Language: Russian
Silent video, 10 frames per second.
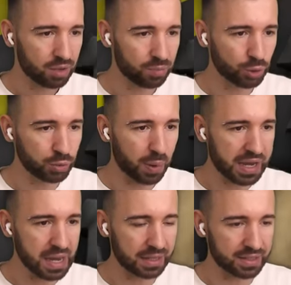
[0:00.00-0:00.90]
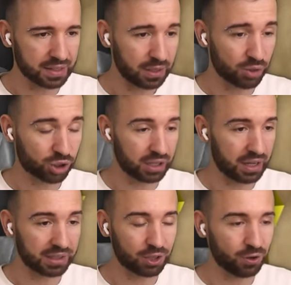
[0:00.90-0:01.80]
будут бояться. Потому
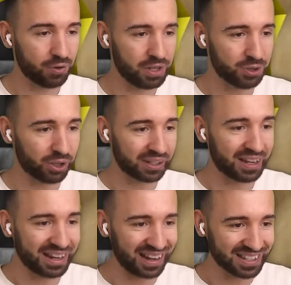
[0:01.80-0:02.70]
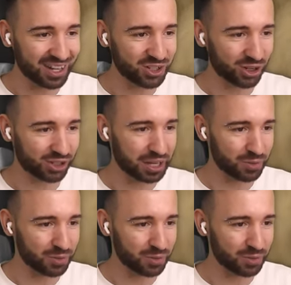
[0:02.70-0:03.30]
что от такого идиота хрен знает, чего ожидать